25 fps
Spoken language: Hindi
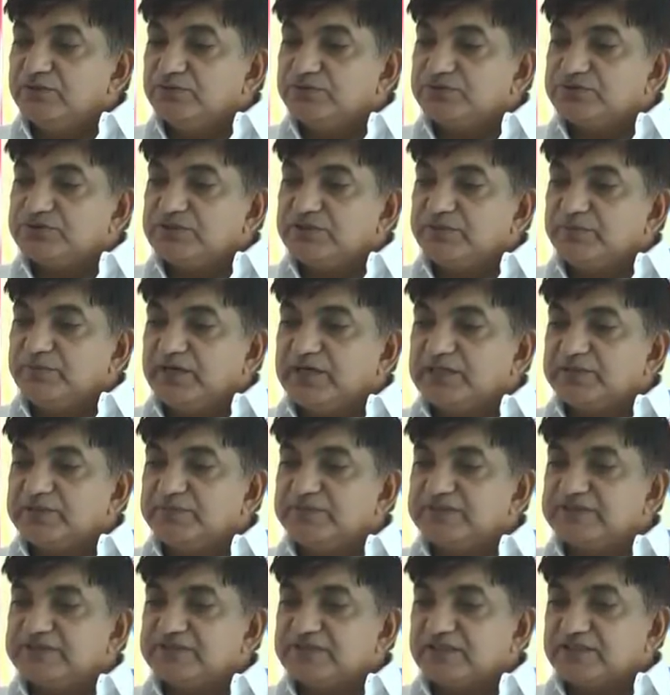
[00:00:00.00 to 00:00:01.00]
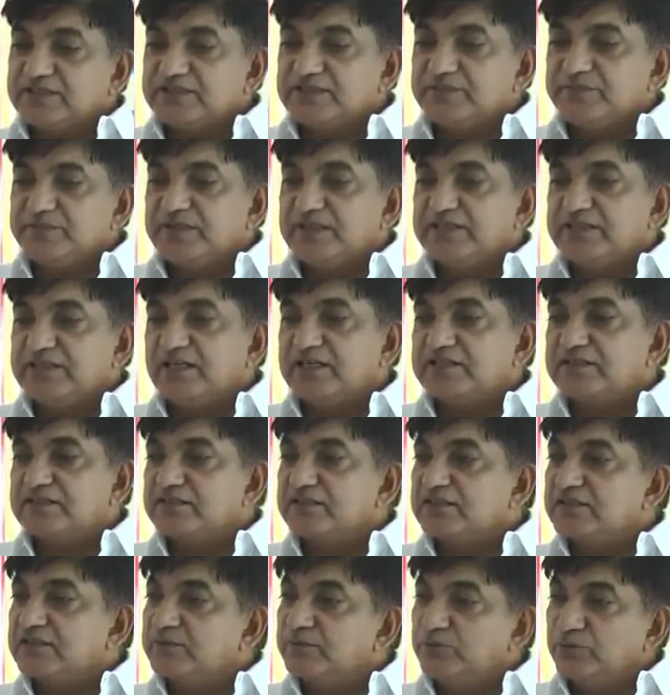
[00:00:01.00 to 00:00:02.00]
उसके बाद में सतासी में हज़ार
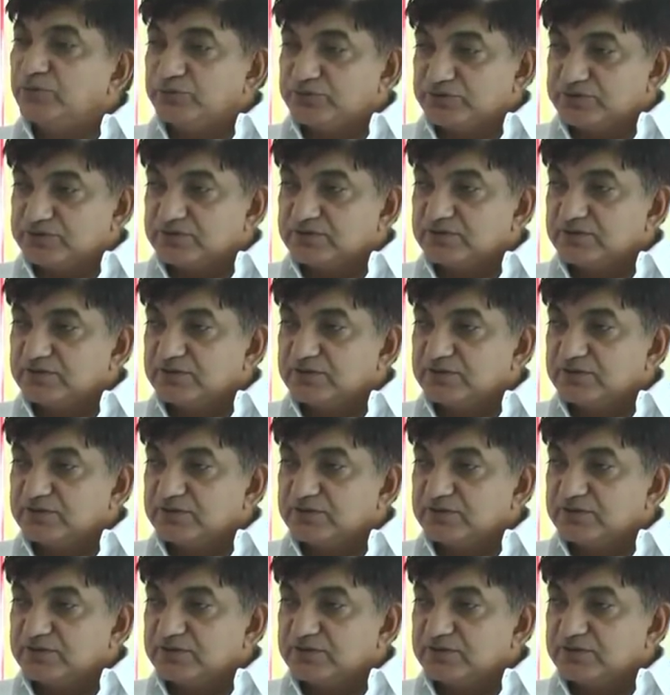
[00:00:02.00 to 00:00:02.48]
चंद कम्बोज